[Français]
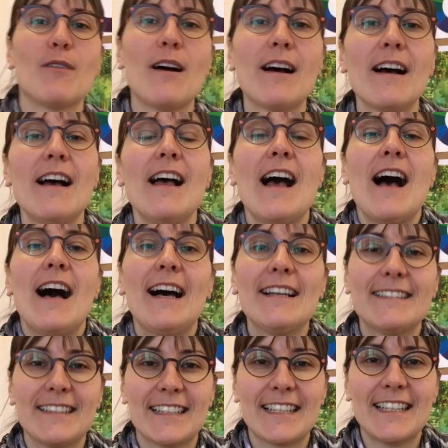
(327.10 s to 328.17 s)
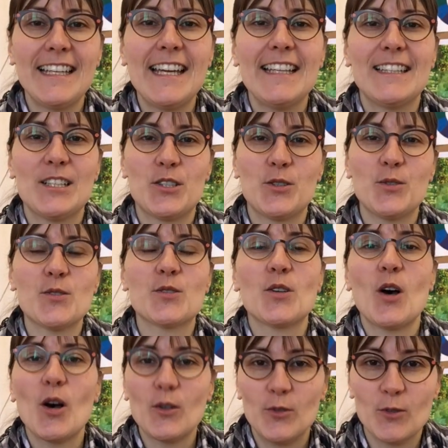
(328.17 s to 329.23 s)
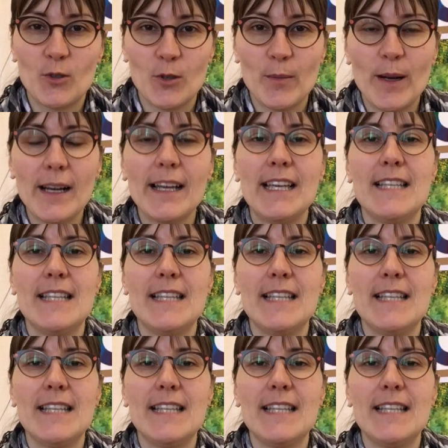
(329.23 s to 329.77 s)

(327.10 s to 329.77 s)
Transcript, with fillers: voir intégrer des choses hors du commun